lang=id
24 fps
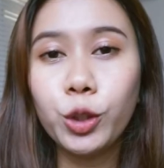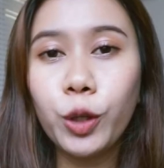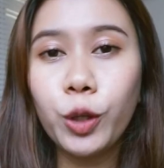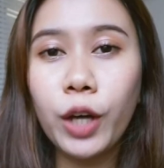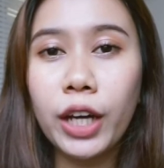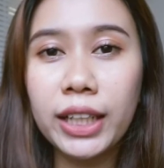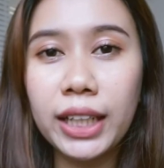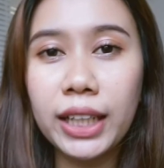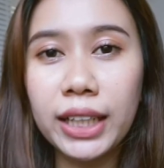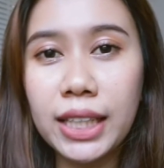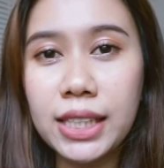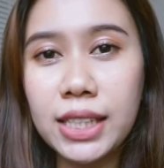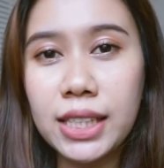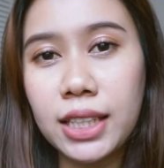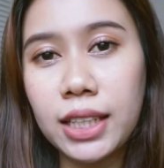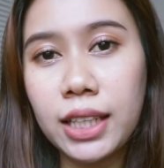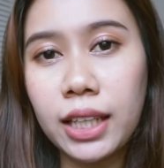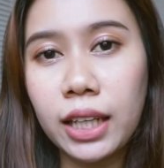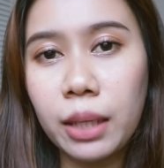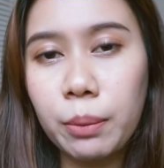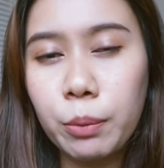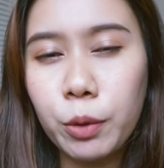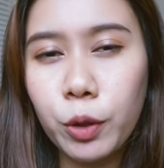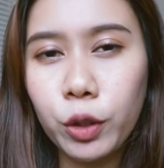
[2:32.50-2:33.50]
harganya
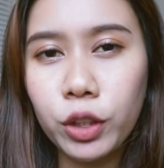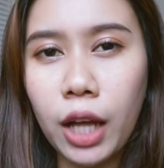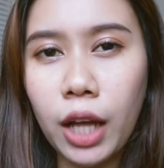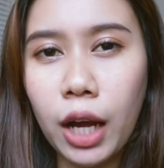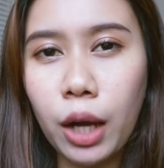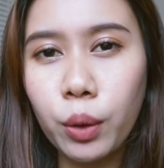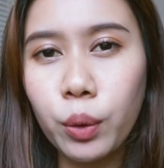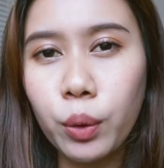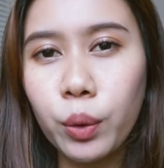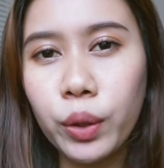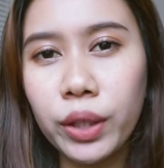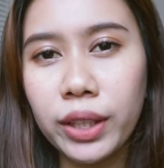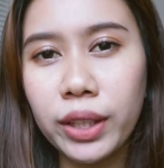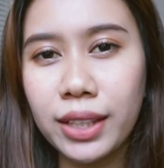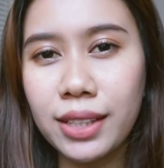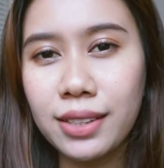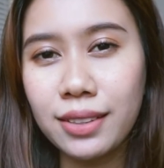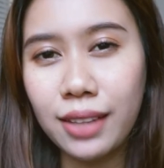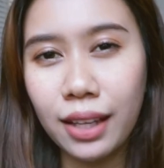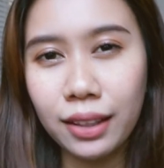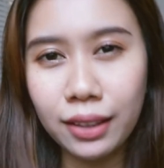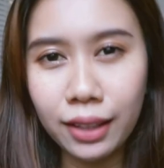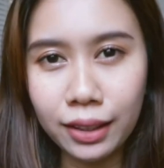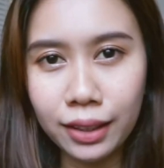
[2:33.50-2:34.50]
sendiri menurut aku ini
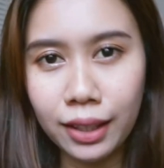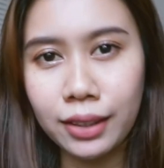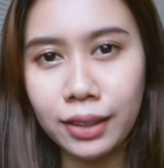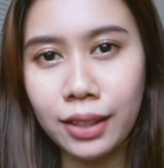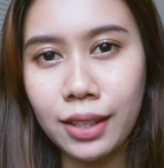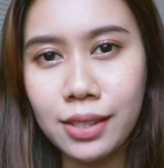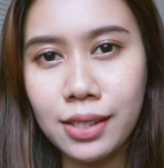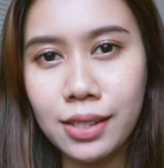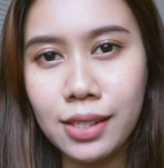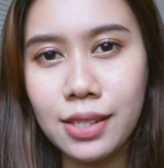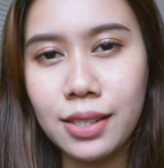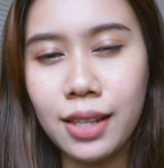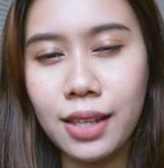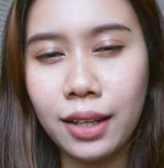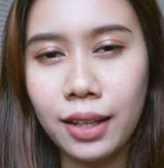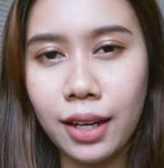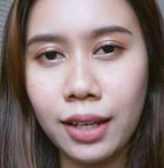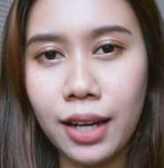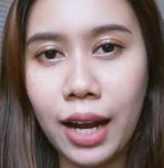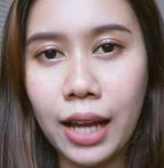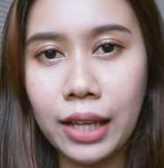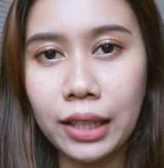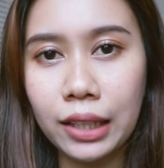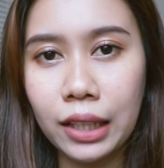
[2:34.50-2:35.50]
standar aja sih
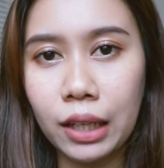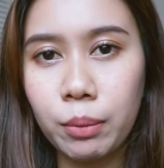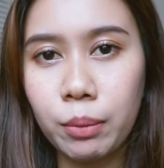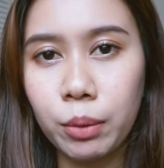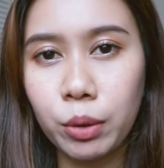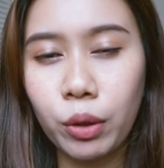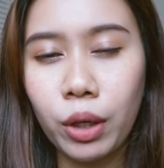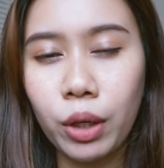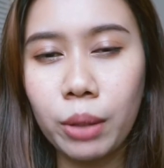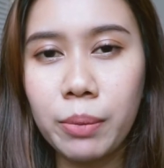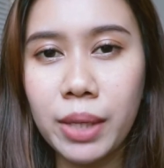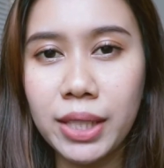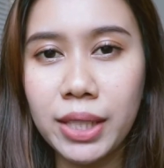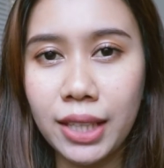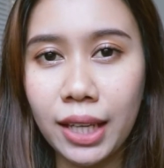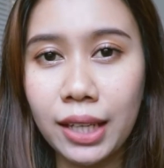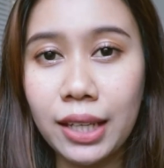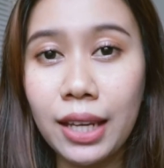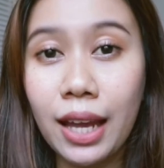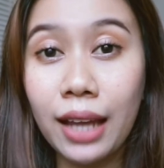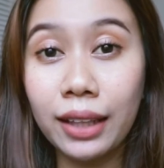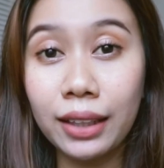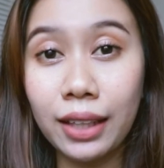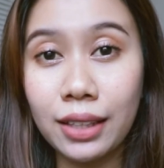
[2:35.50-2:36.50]
Standar eye cream itu kan biasanya
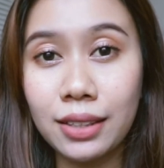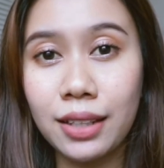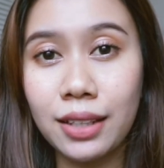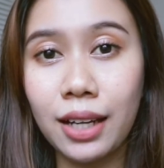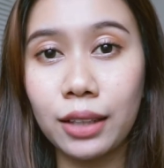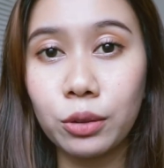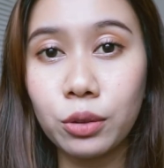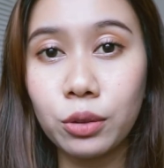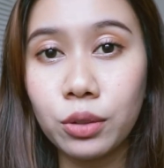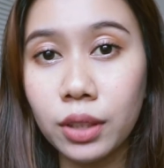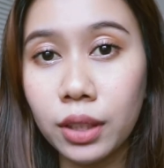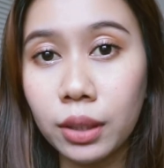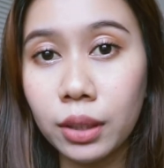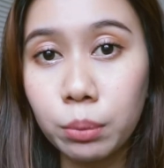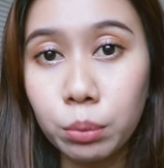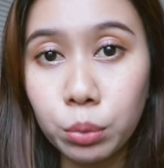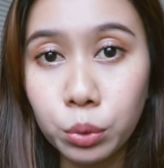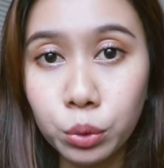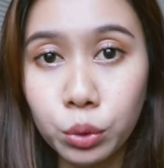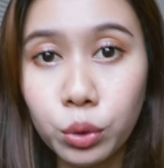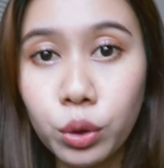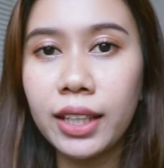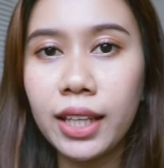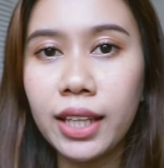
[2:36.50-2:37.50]
di atas 100
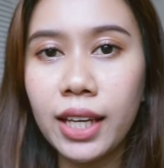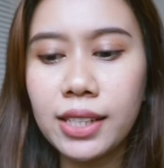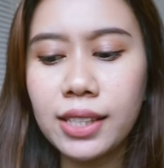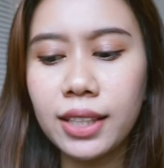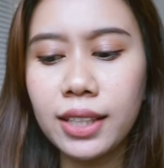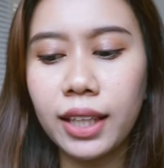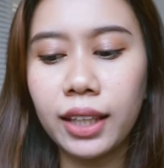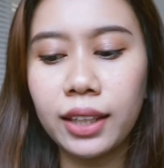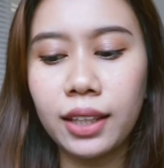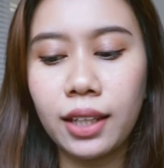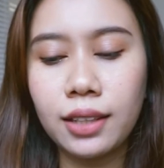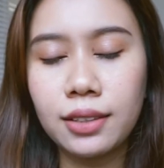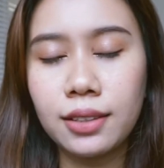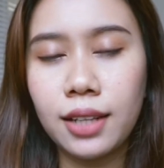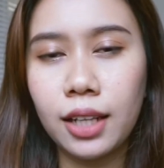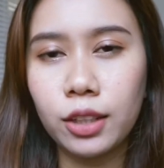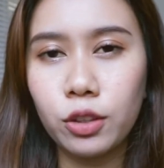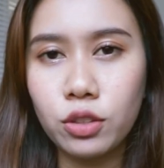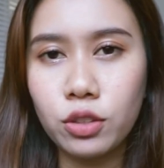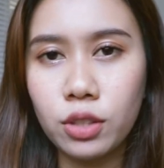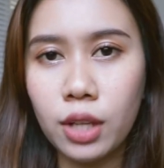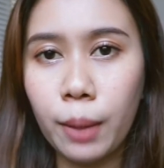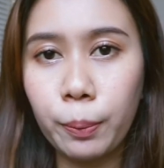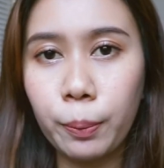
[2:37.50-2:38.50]
ribu Dia sekitar
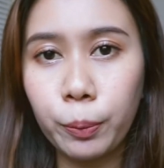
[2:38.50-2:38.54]
160